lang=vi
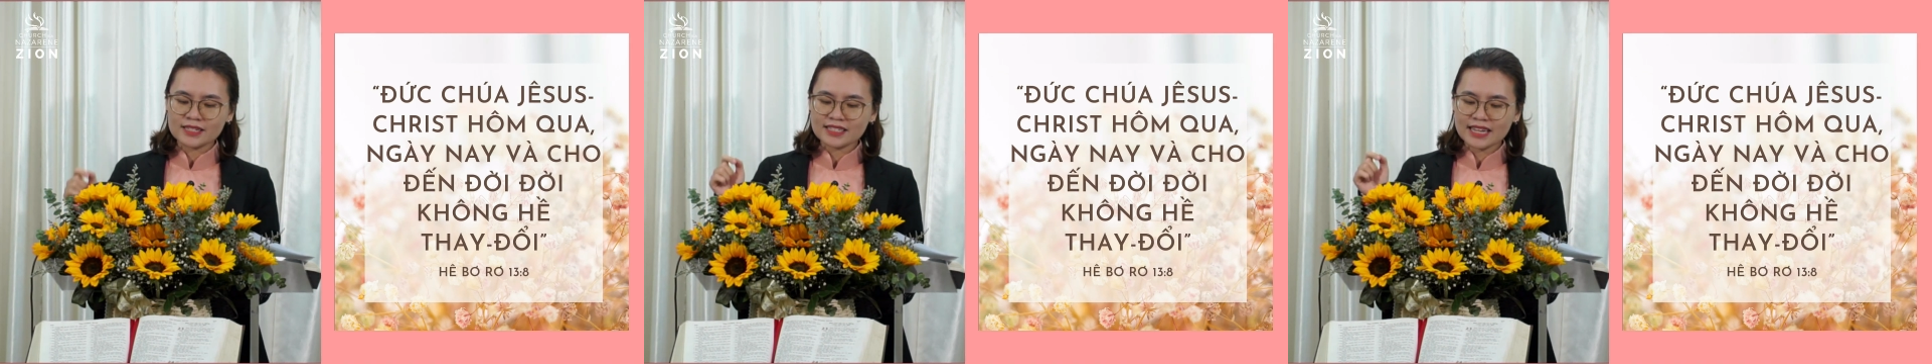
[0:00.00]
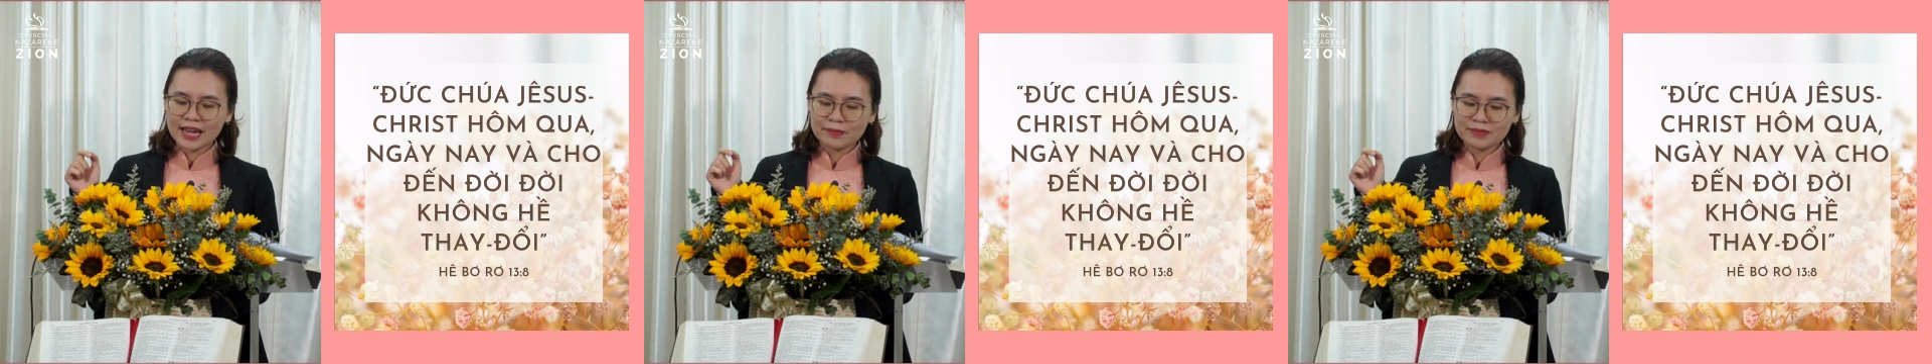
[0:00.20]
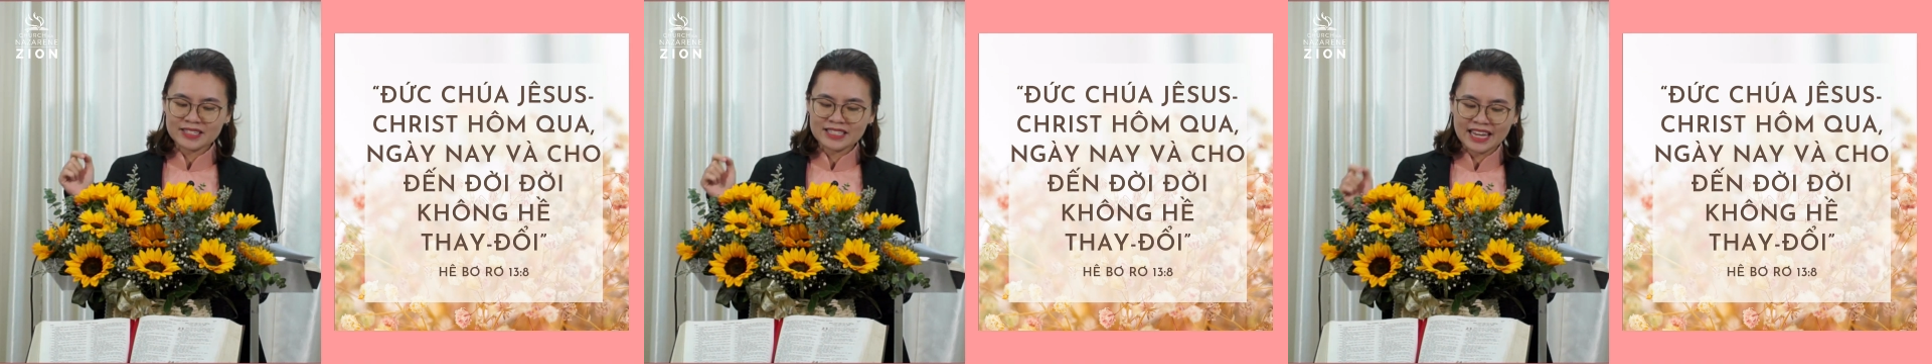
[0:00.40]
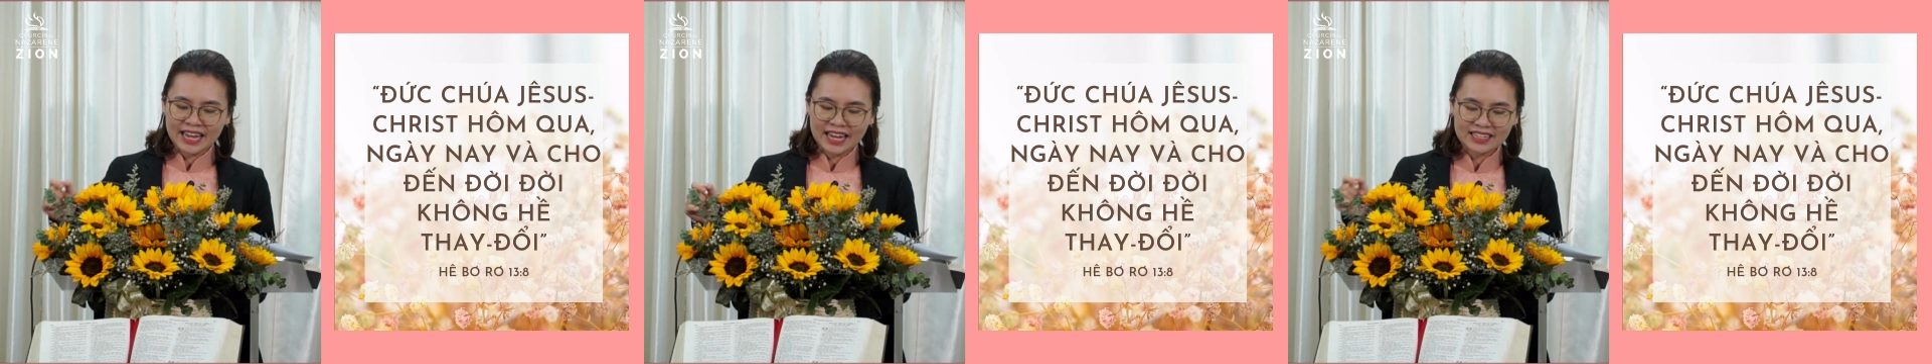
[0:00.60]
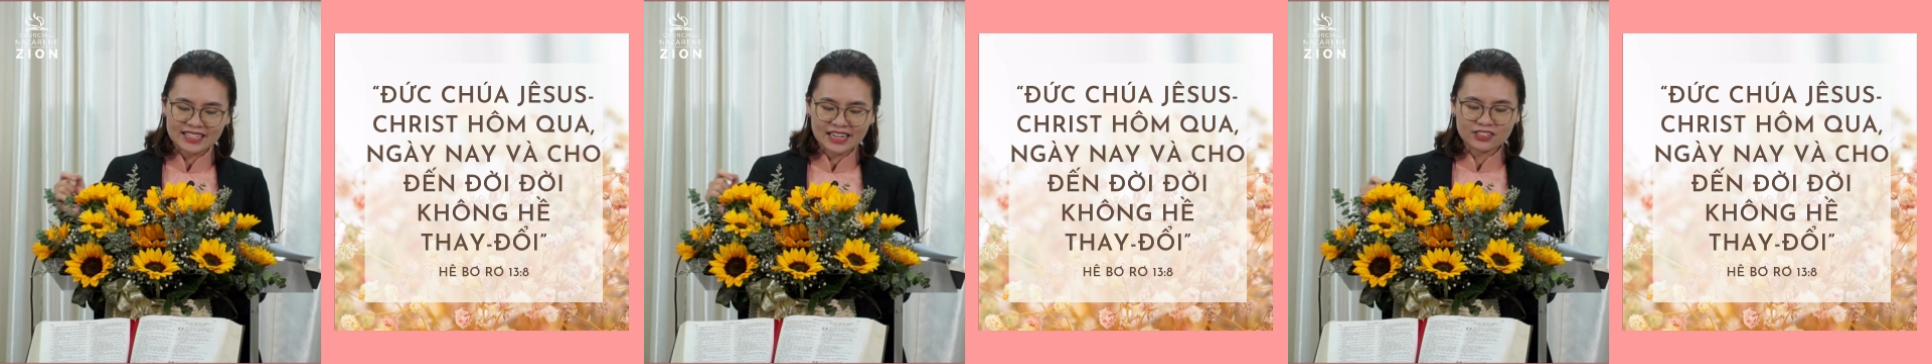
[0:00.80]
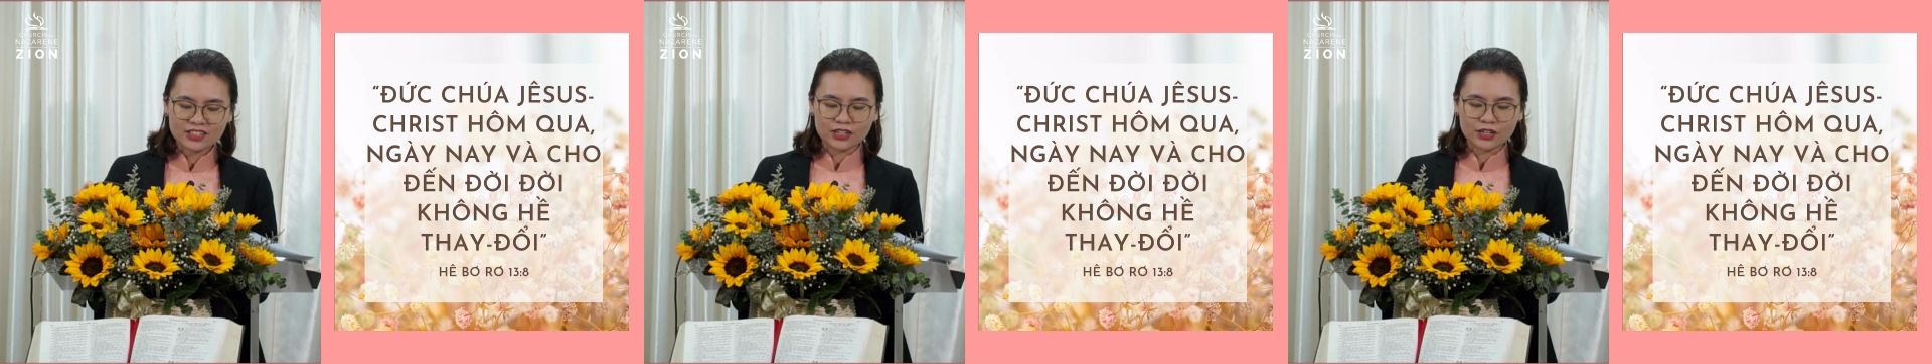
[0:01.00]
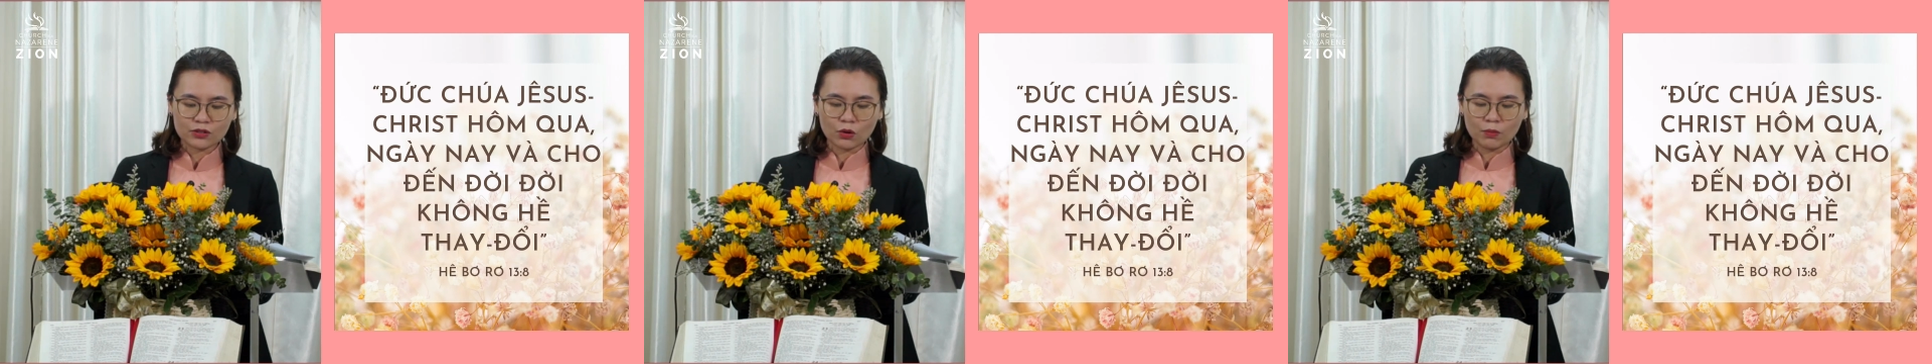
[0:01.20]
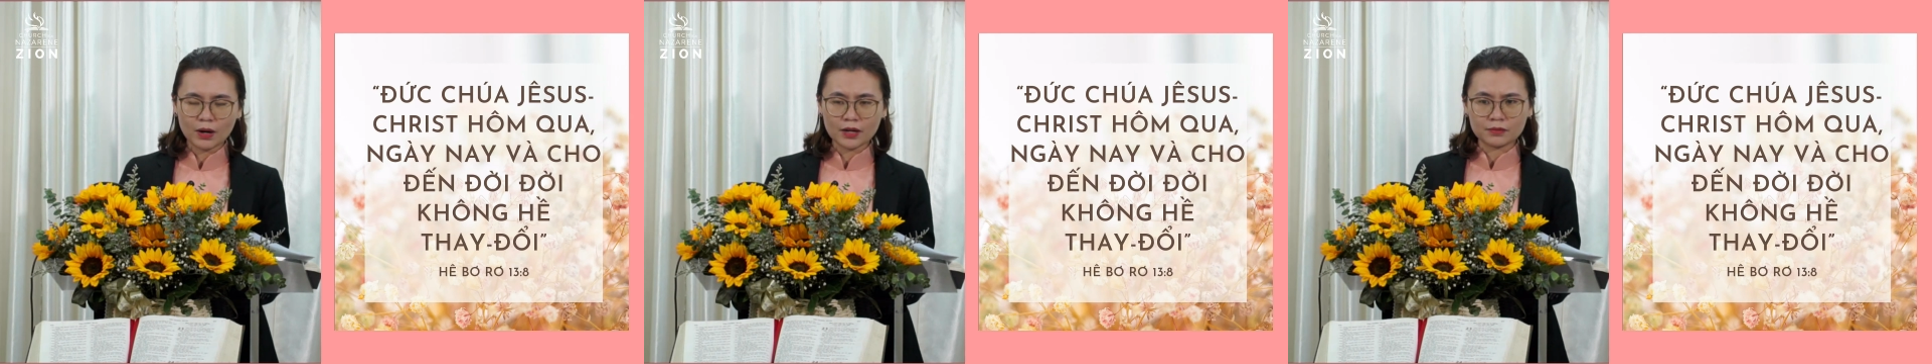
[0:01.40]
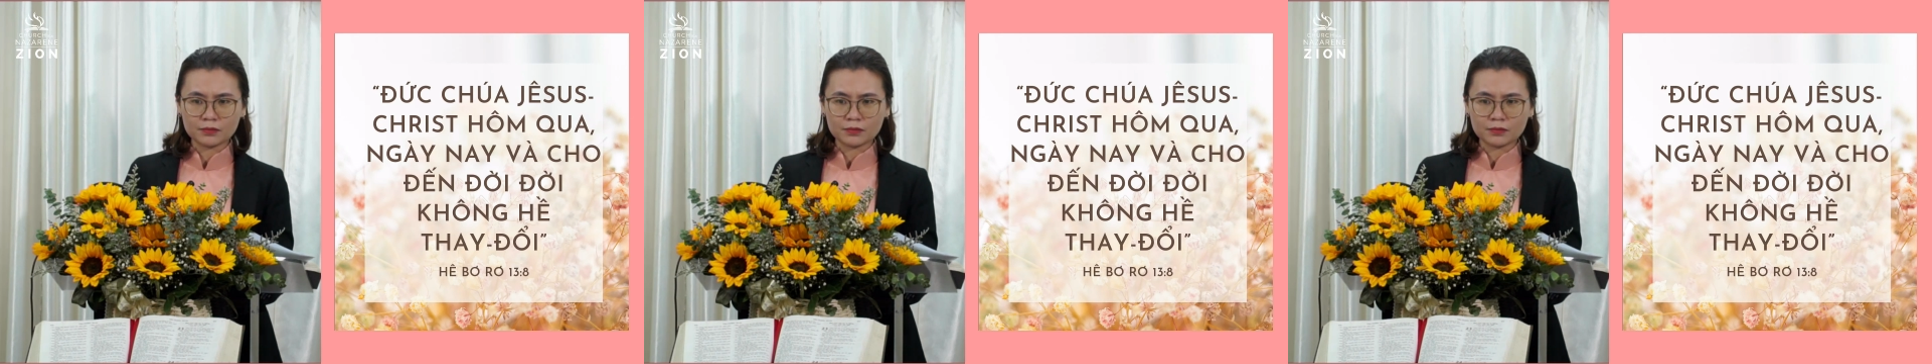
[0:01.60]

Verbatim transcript: xem nhẹ giá trị của mình